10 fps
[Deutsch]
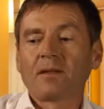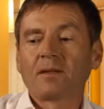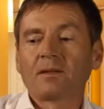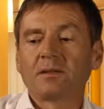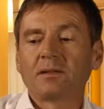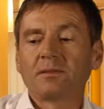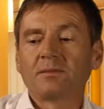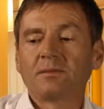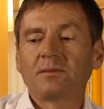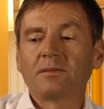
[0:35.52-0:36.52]

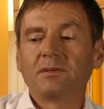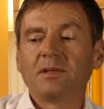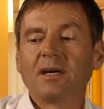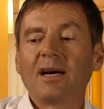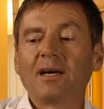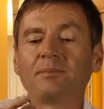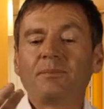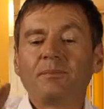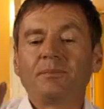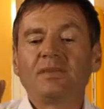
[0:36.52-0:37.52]
äh,
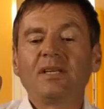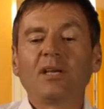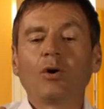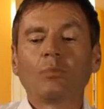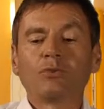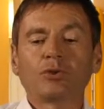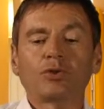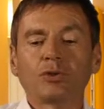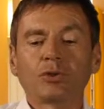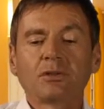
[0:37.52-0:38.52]
Dinge
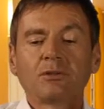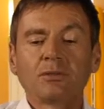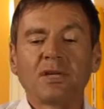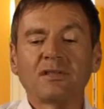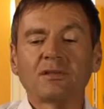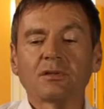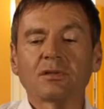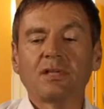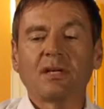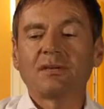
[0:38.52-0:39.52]
abzuschotten, wo er halt
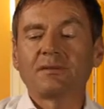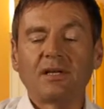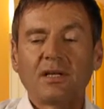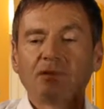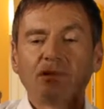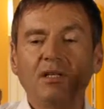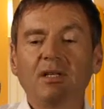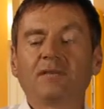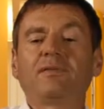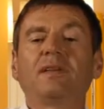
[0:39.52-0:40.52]
sagt, der
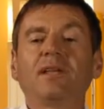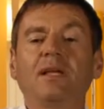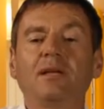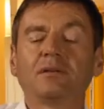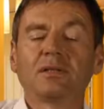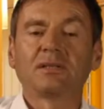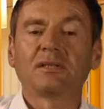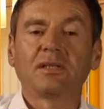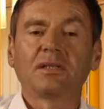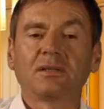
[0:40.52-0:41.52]
telefoniert viel oder
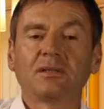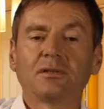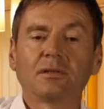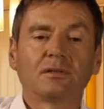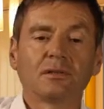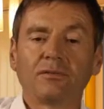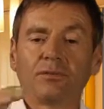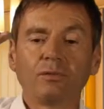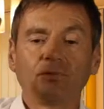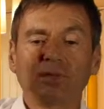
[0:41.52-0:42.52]
der hat halt
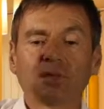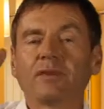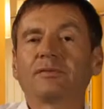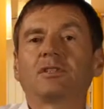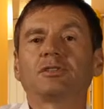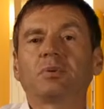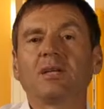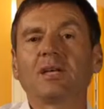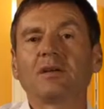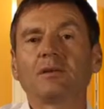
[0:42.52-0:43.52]
viel
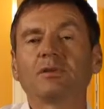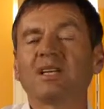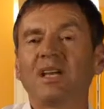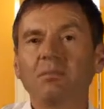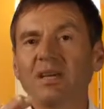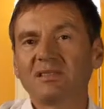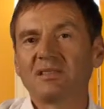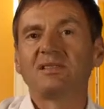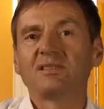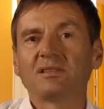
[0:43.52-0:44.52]
Verkaufsgespräche oder was auch immer es
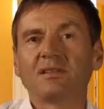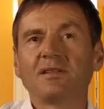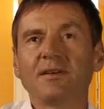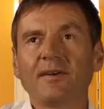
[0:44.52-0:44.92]
ist. Ja.